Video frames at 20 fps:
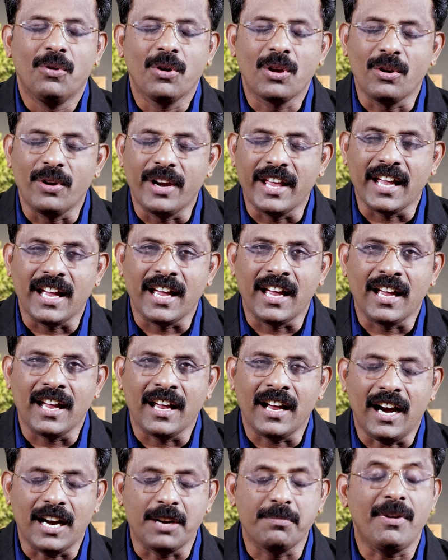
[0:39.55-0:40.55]
உங்களுடைய
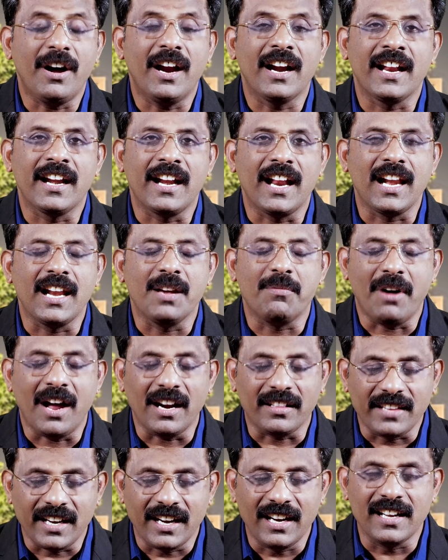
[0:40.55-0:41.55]
அன்பான நல்ல
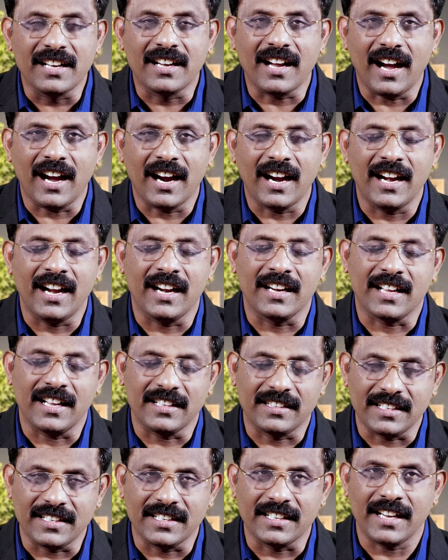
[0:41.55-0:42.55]
வார்த்தைகளுக்காக நான்
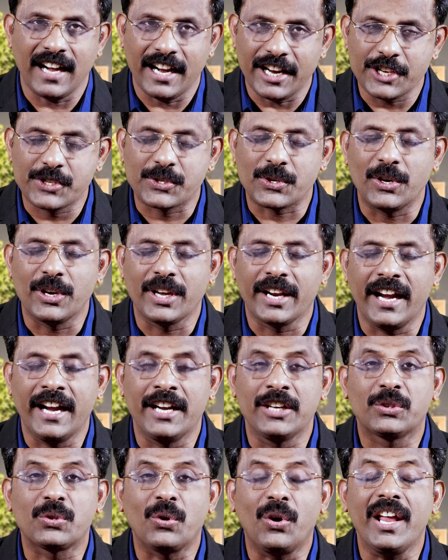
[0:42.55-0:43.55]
கத்திருக்க நன்றி சொல்லுகிறேன்